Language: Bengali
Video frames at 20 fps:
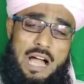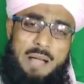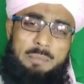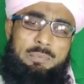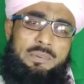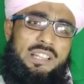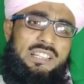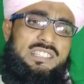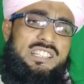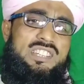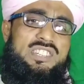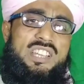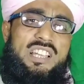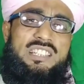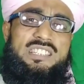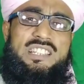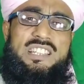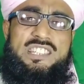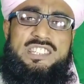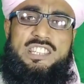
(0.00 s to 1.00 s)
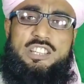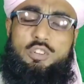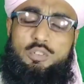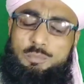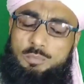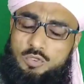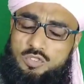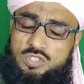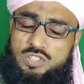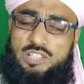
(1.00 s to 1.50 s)
আপনাদের সাথে এসে
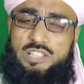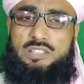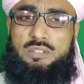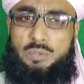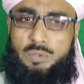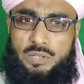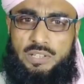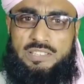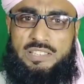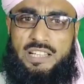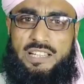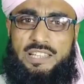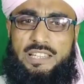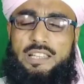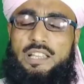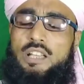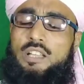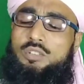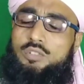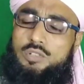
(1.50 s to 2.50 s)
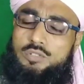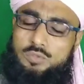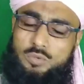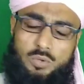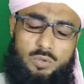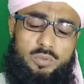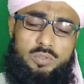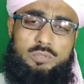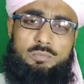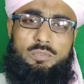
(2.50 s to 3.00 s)
উপস্থিত হয়ে থাকি তো
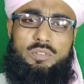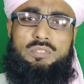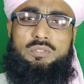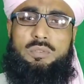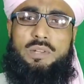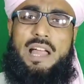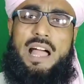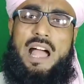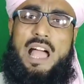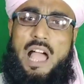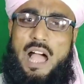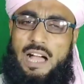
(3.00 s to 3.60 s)
চলুন বন্ধুরা